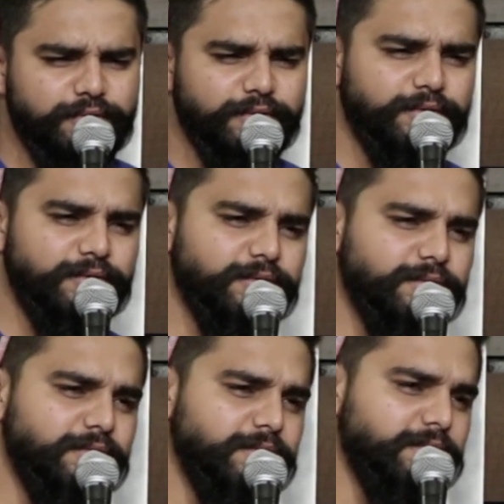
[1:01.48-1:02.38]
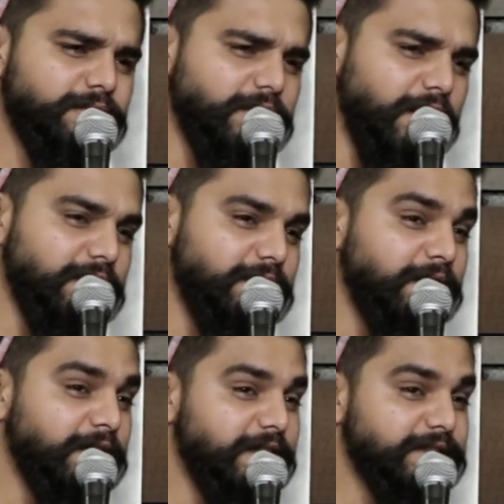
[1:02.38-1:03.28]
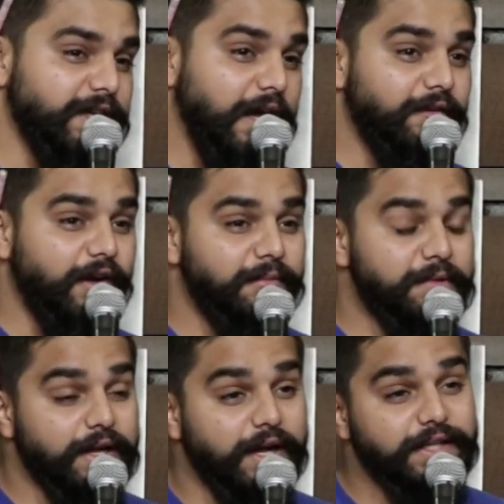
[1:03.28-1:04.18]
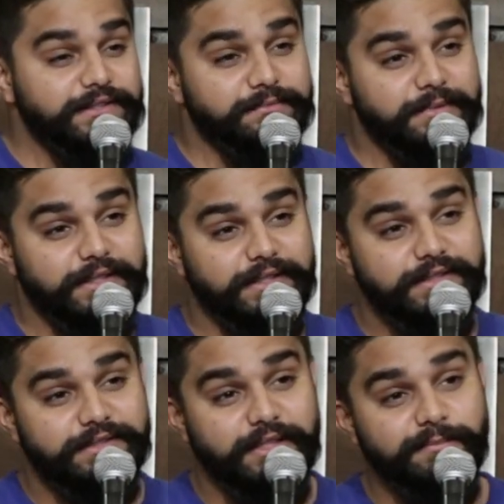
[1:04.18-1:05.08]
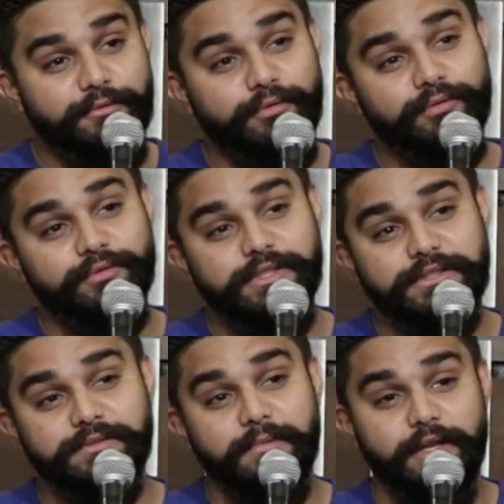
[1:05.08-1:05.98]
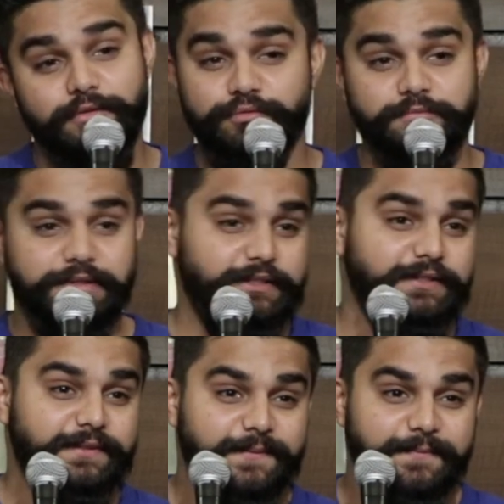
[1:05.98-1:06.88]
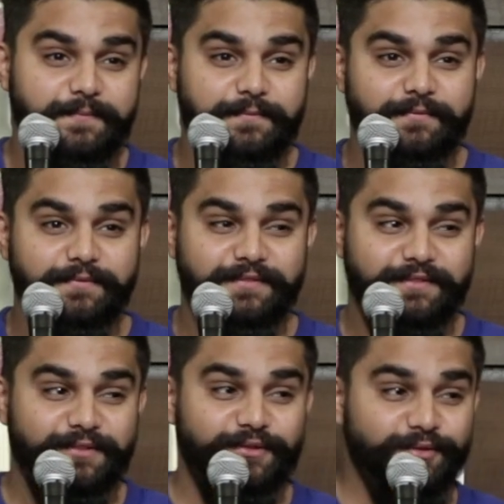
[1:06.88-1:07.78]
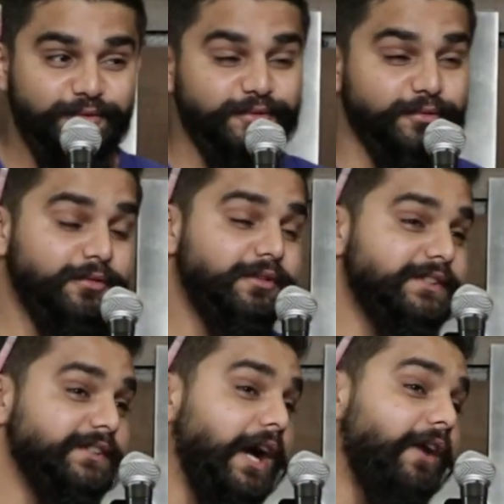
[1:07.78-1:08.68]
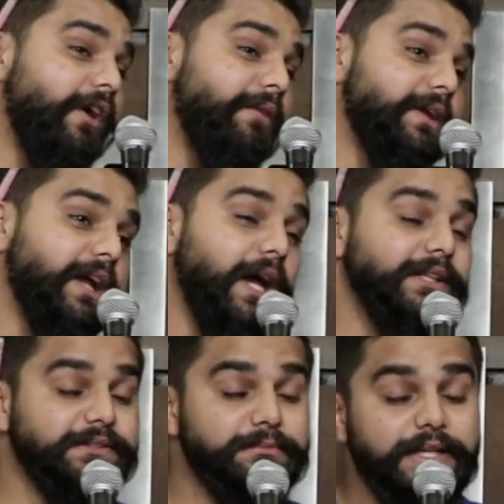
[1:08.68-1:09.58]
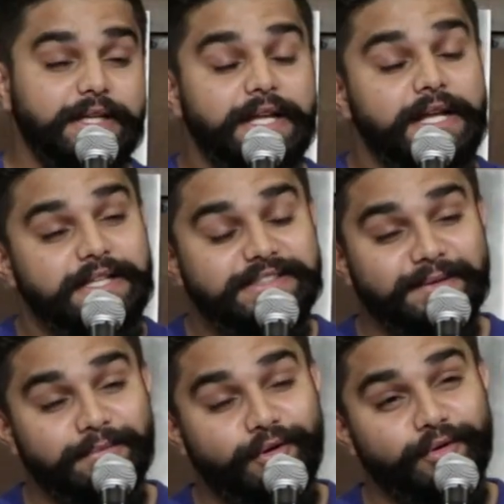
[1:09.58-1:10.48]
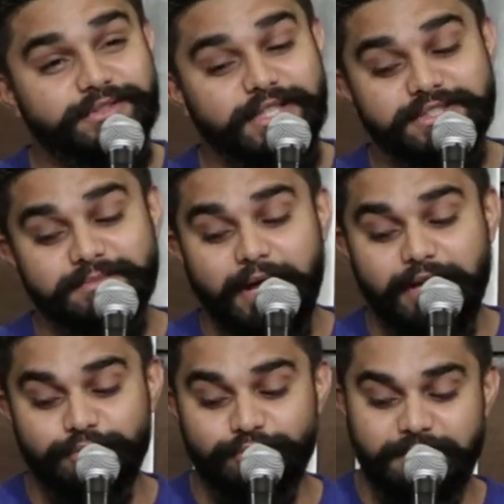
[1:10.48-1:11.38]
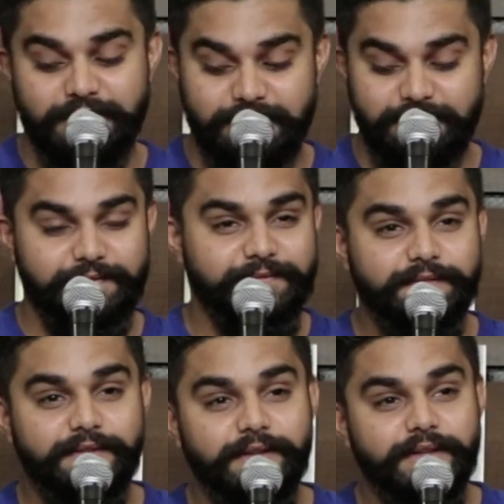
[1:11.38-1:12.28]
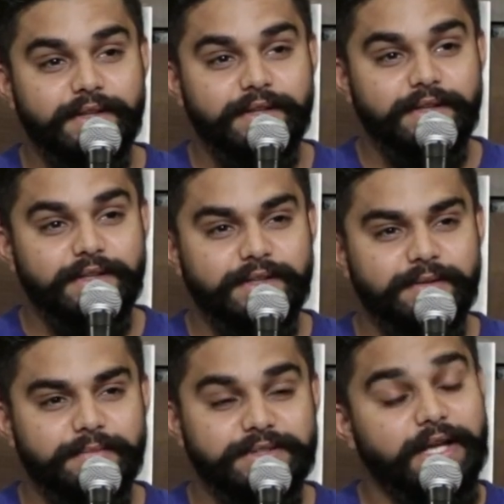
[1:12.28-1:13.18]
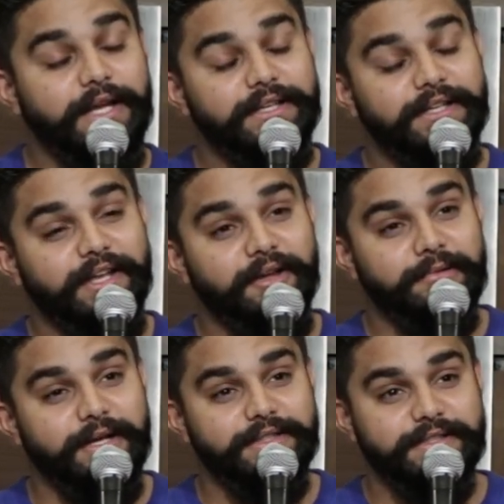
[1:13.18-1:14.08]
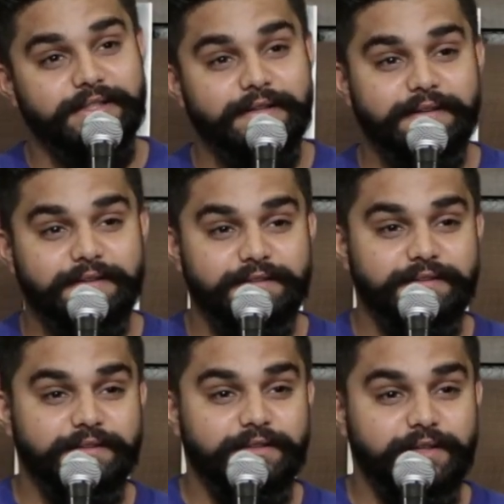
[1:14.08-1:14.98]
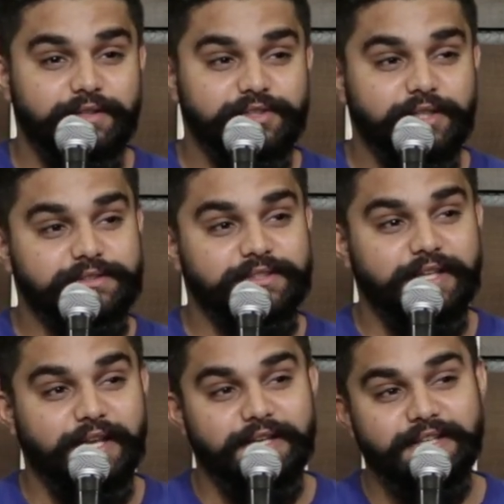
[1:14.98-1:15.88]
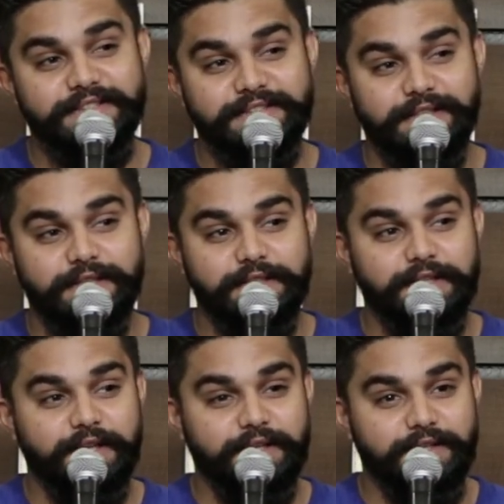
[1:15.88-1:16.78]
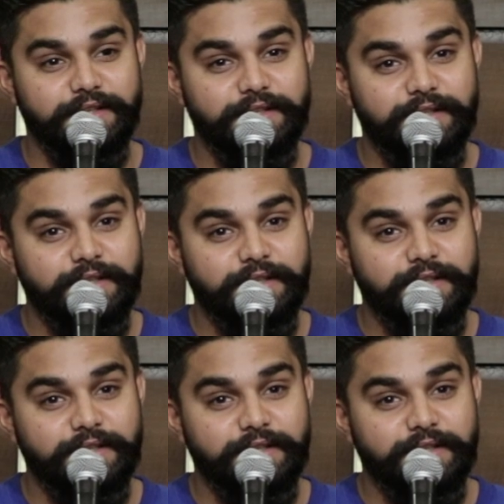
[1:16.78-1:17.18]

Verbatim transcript: तो चांद इस आवाम ख़ास में सबको सच मालूम है यूं तो इस आवाम ख़ास में सबको सच मालूम है पर जाने क्या बात है हर शख्स कहने से डरता है